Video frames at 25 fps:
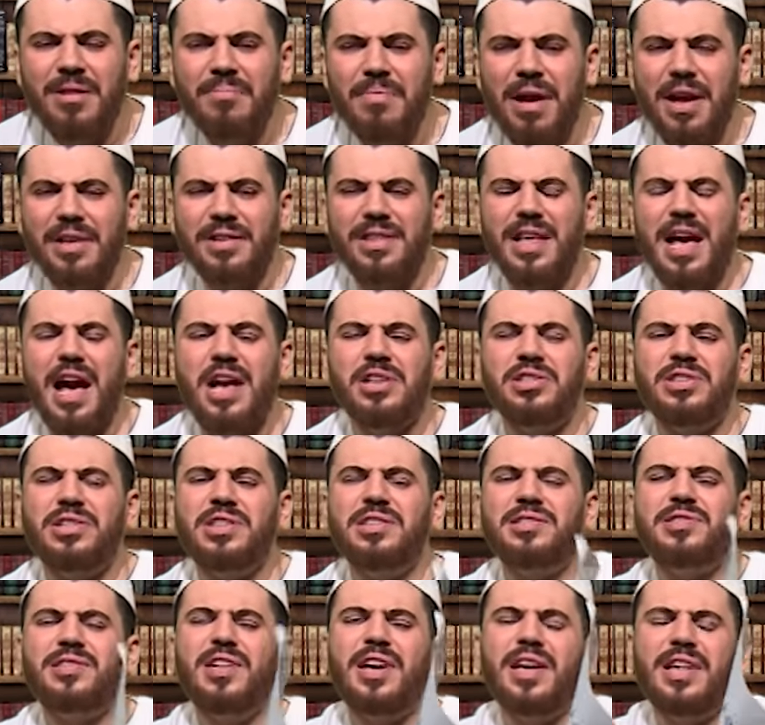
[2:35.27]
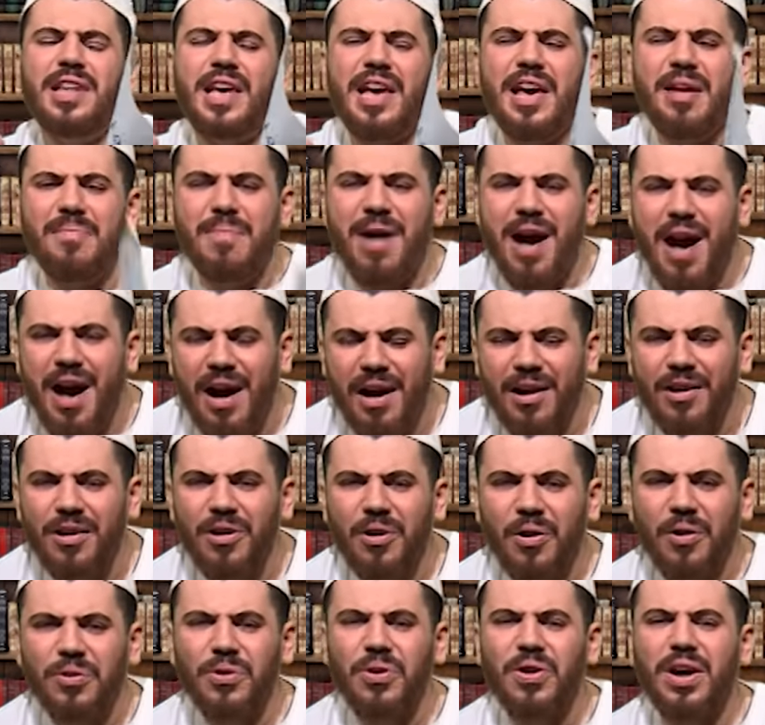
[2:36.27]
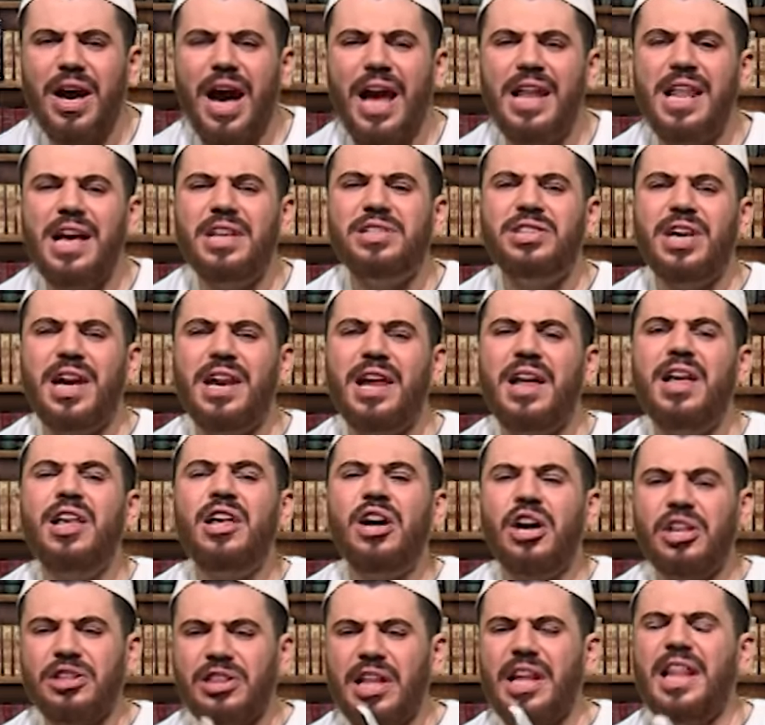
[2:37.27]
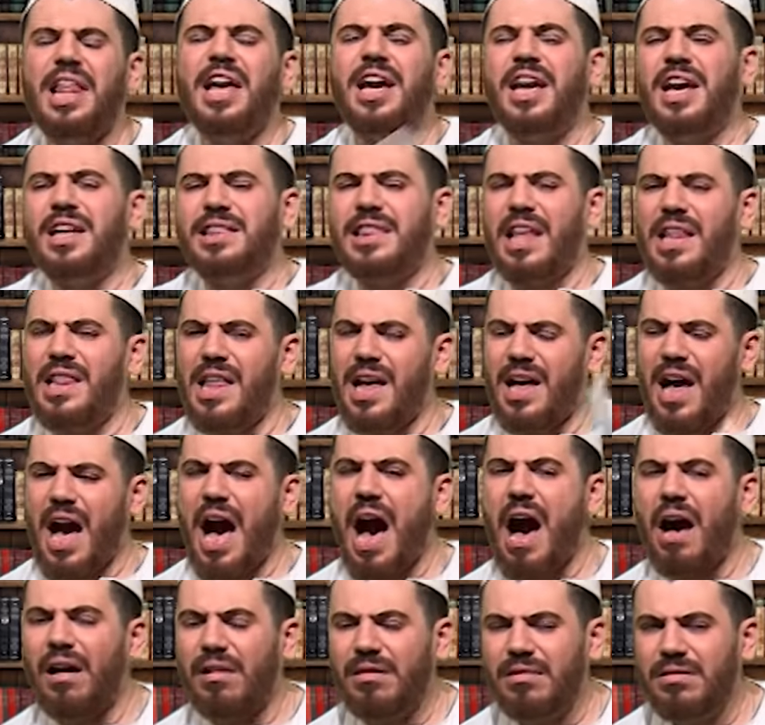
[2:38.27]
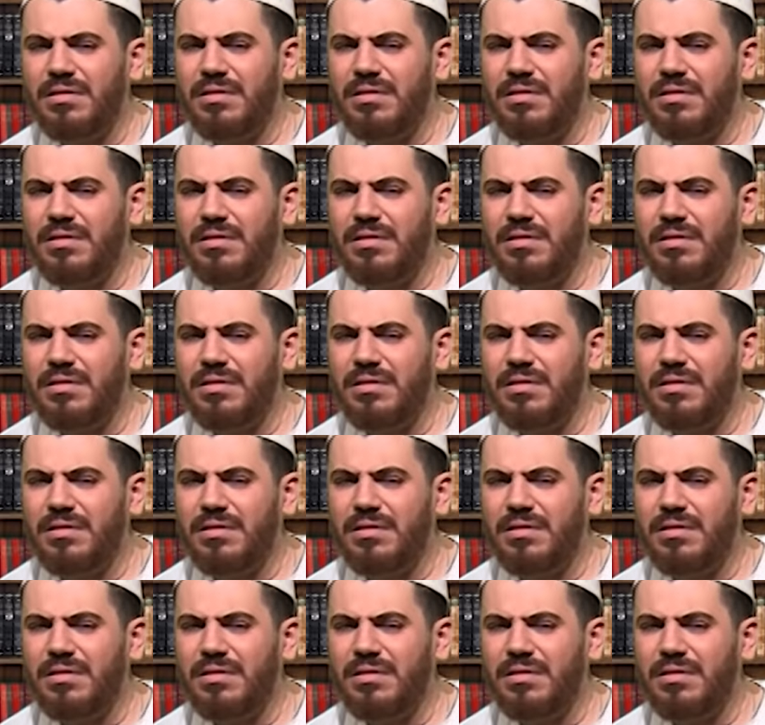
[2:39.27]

ما يديهاش للسينما ودوك على جال الطليق يطلقها